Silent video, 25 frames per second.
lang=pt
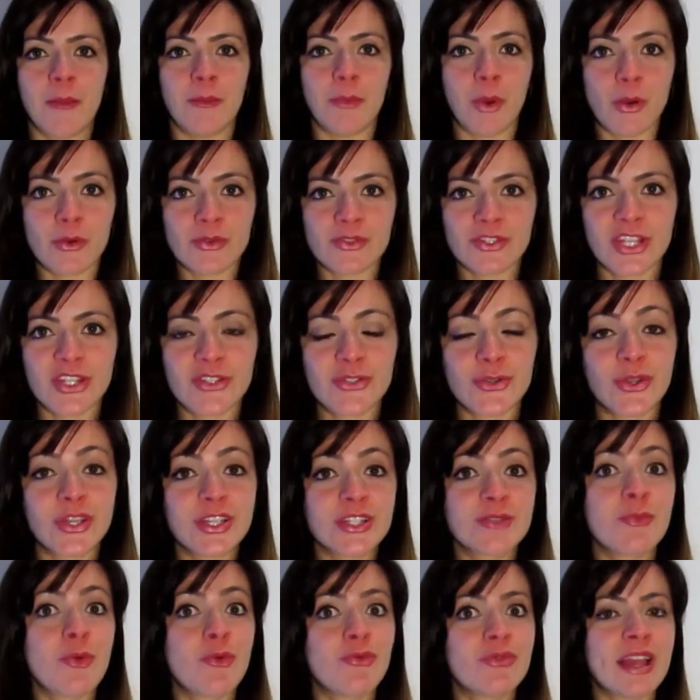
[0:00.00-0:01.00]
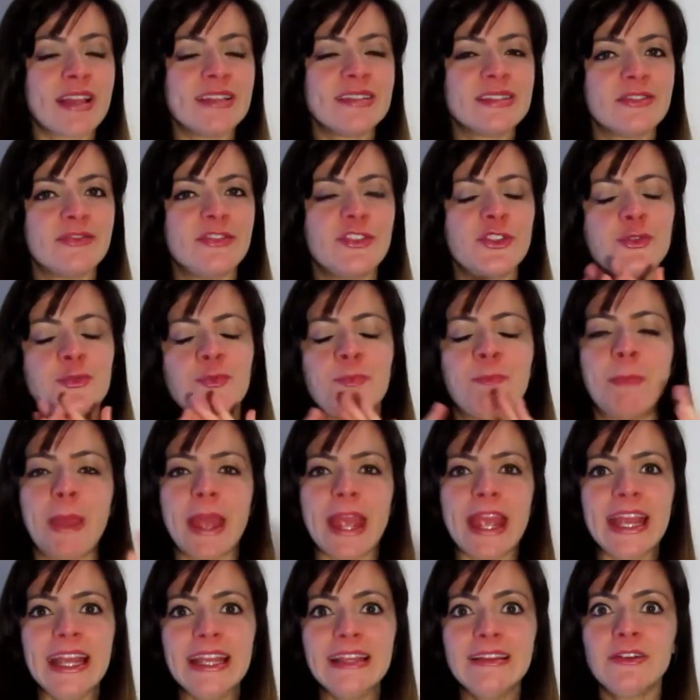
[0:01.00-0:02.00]
Bom, gente, eu quis montar esse vídeo
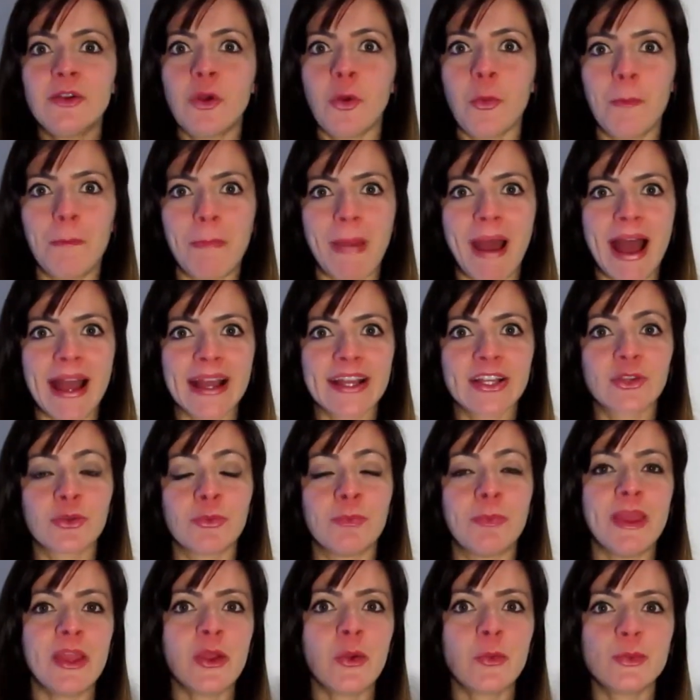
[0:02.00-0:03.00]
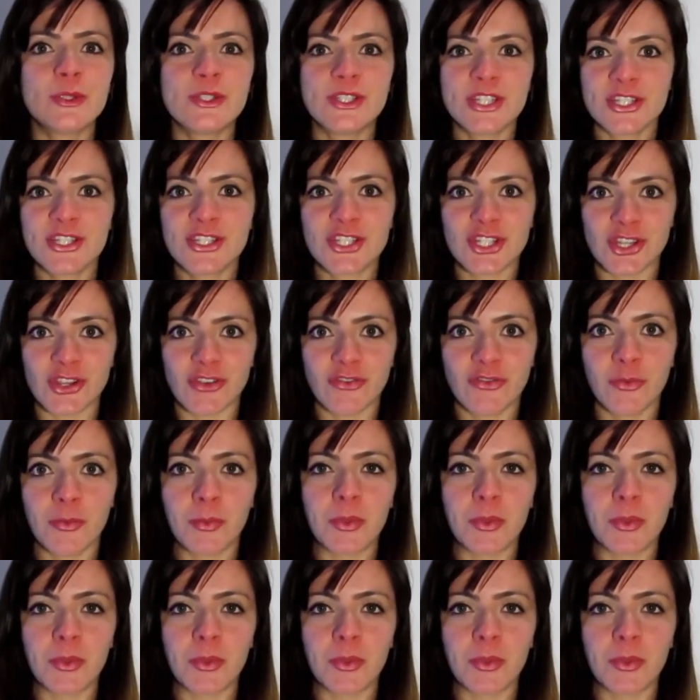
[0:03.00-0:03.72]
bem compacto, bem objetivo,